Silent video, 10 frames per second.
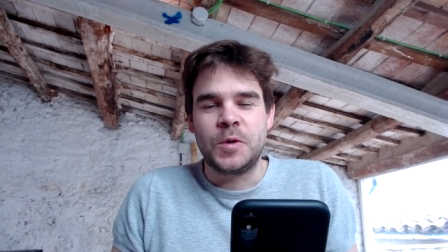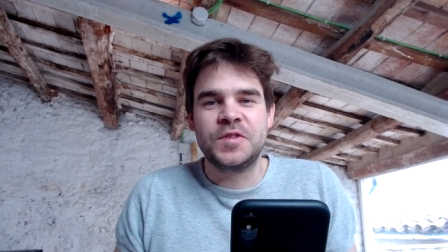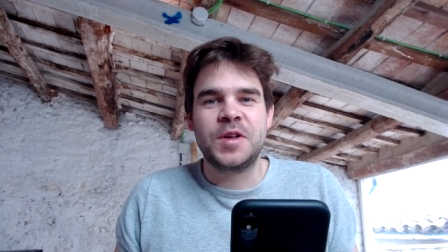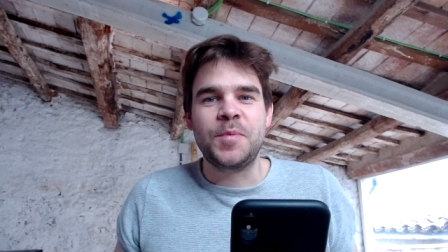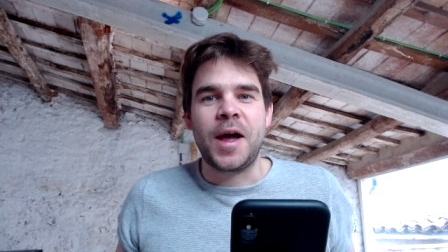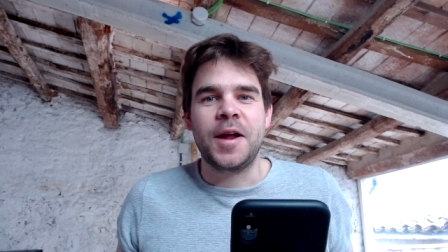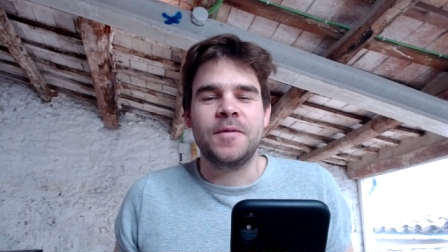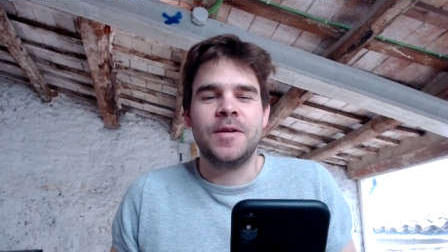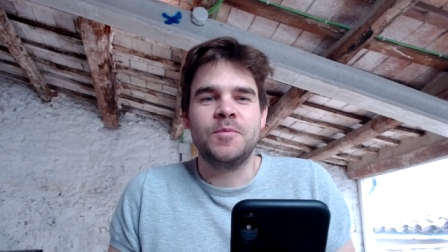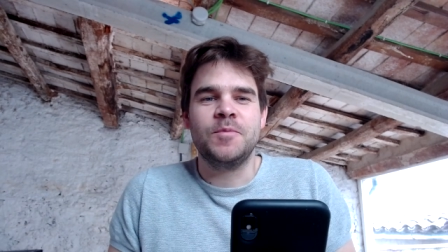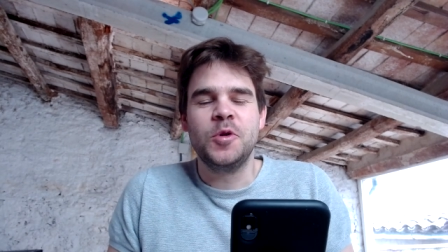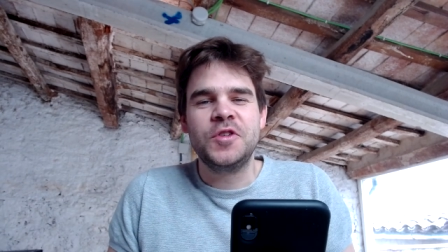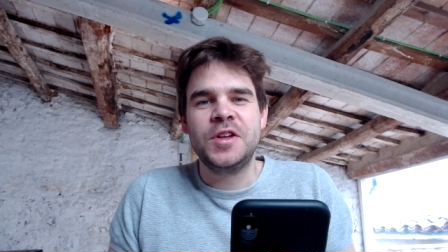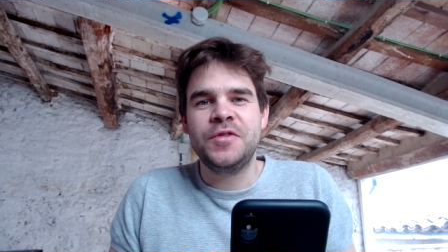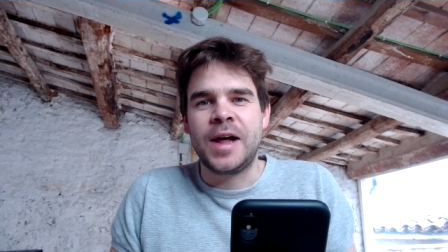und es gibt einen ähm,
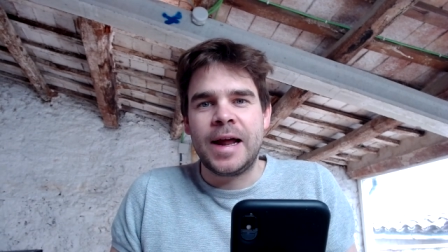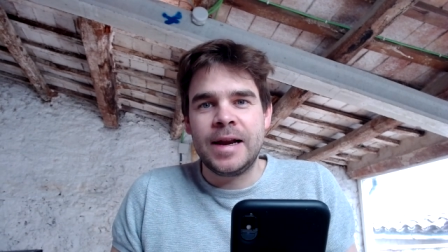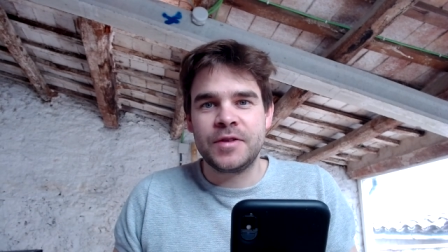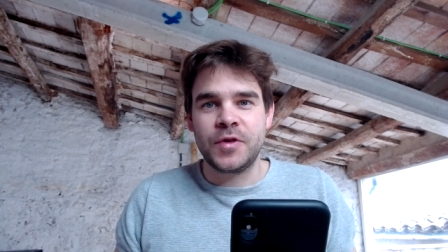positiven Anlass,